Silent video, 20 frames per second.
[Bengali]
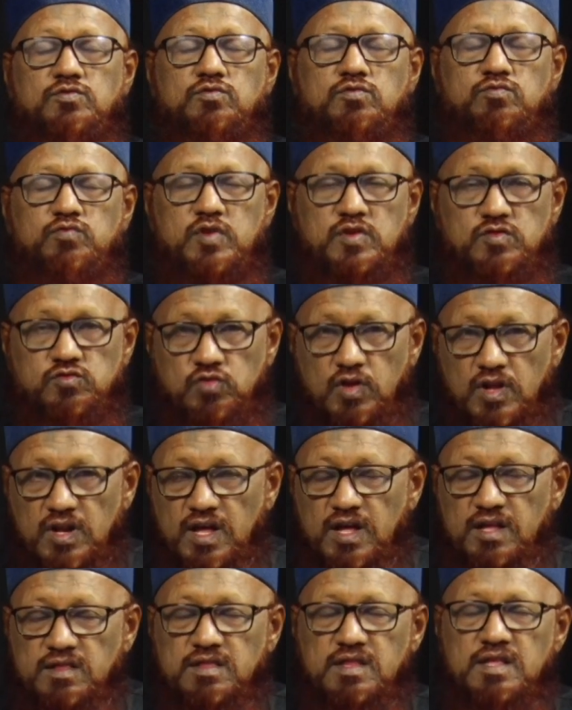ফি
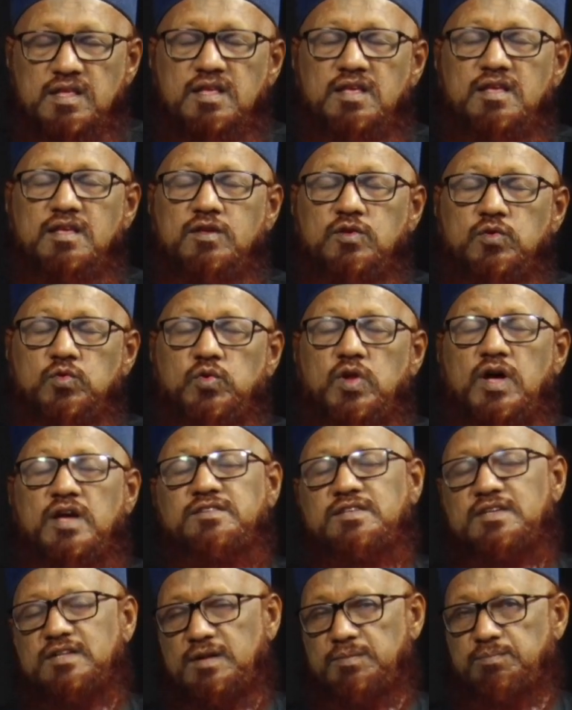সলাতিহি
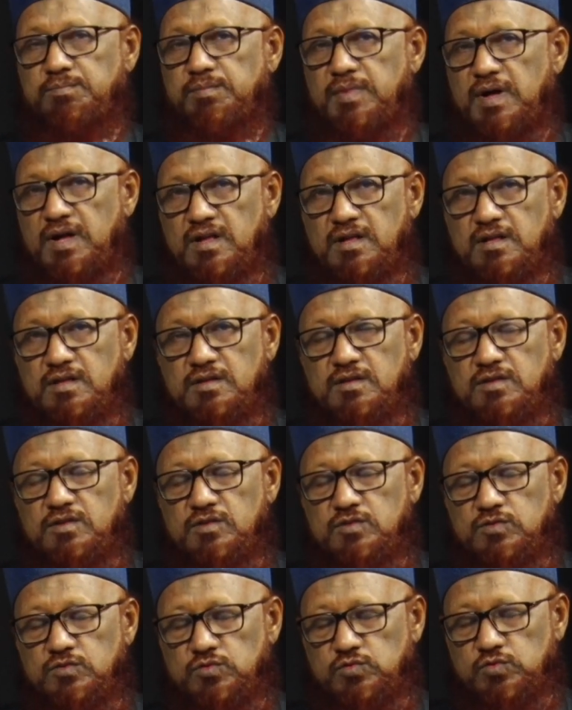ইউনাজি রব্বা
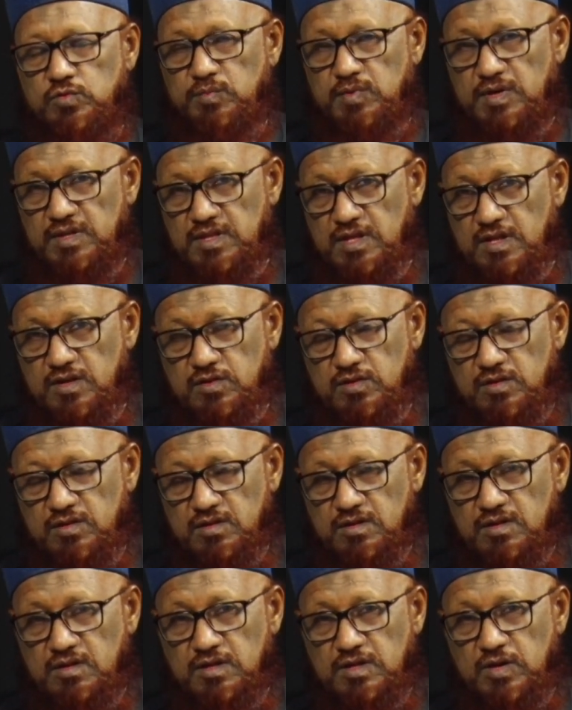তোমাদের
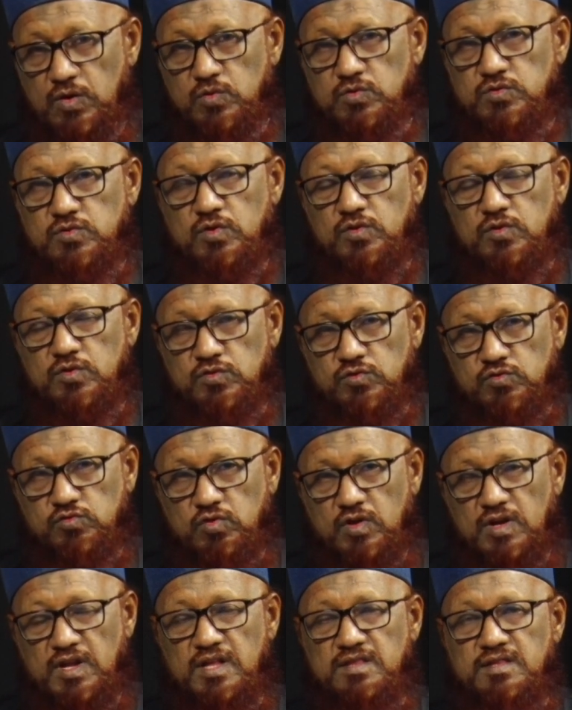কেউ যখন
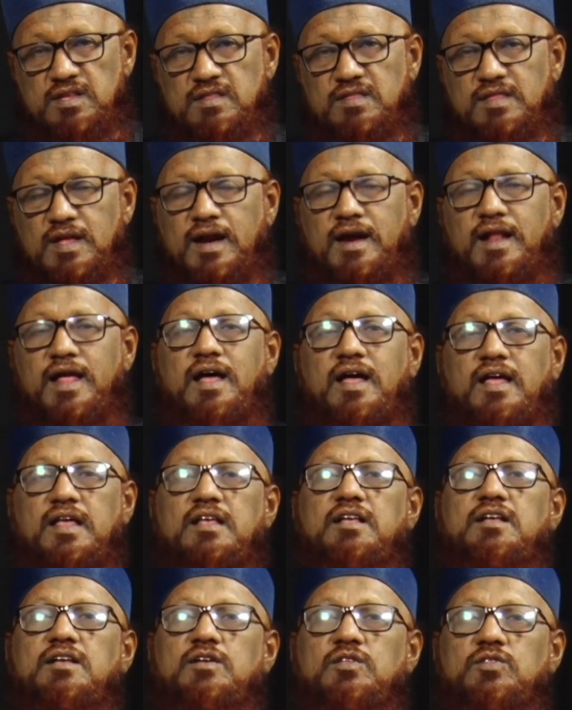সলাতে দাঁড়ায়
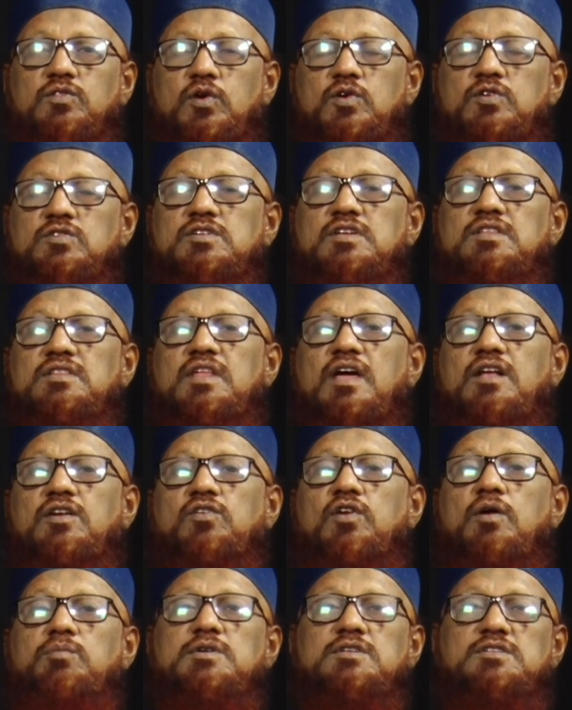তখন সে তার
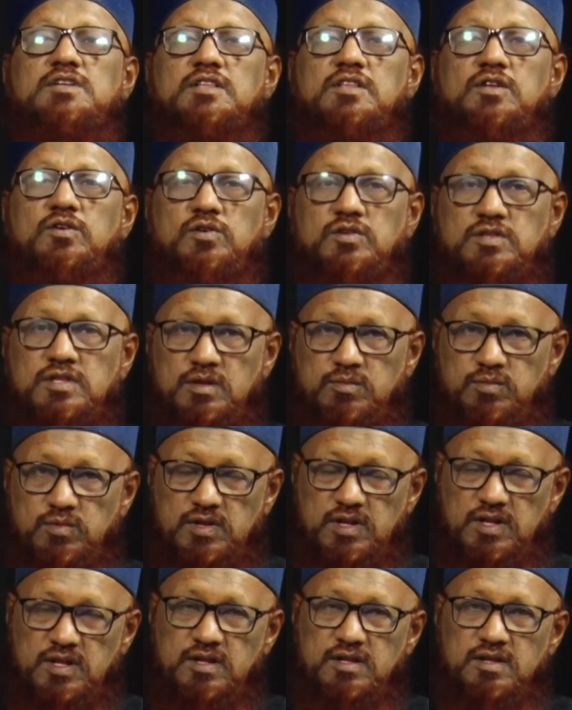রবের সাথে কথা
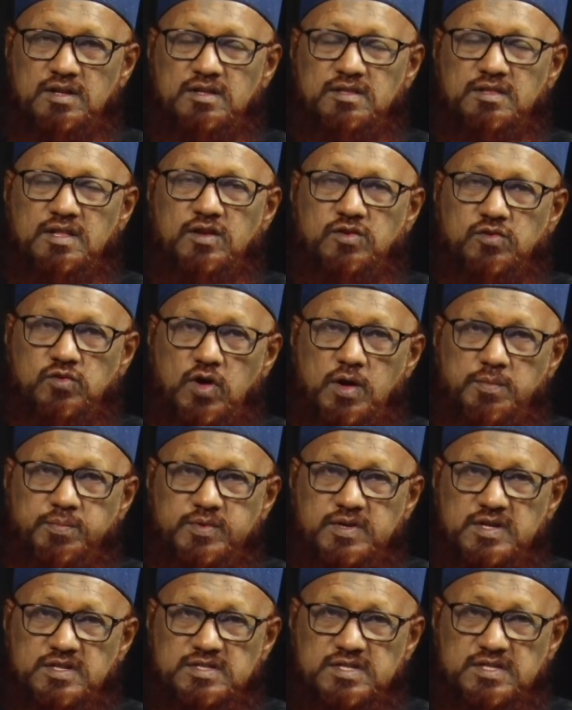বলে তার
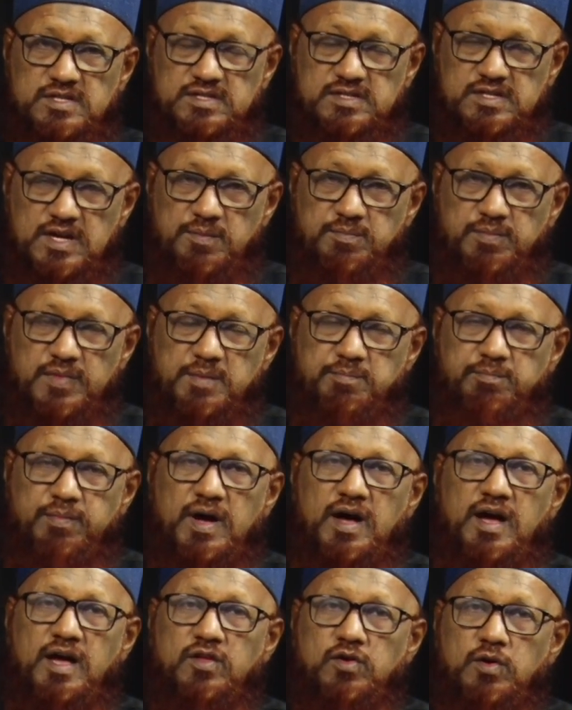রবকে সে সামনে
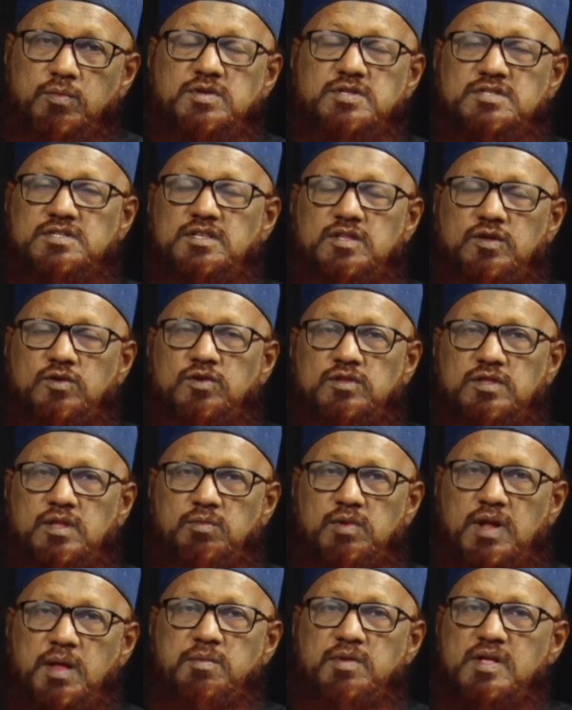পায় রবের সাথে কথা
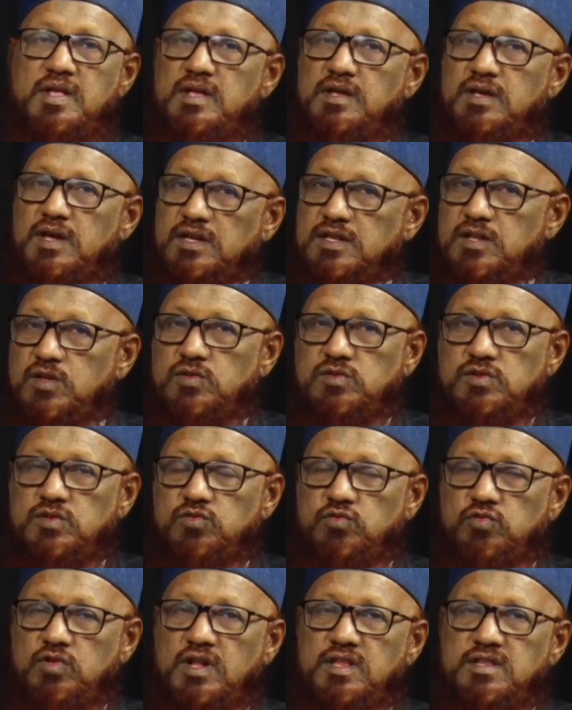বলে এটি হচ্ছে
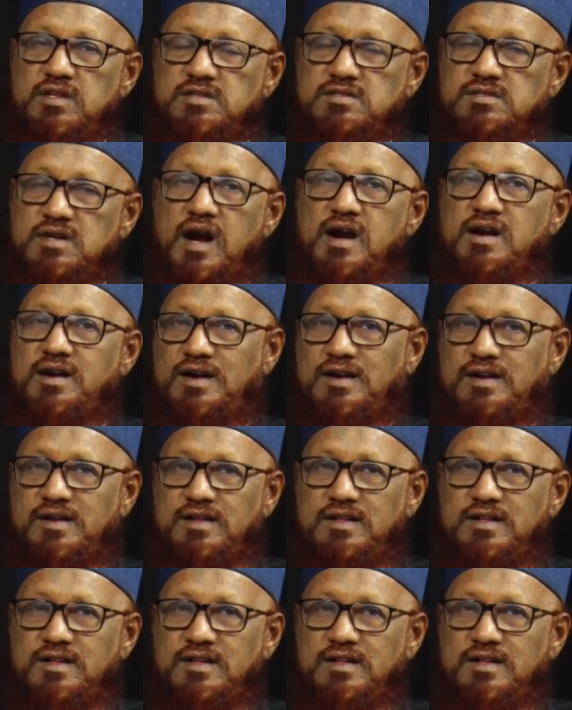তো সলাতে স্ট্যান্ডার্ড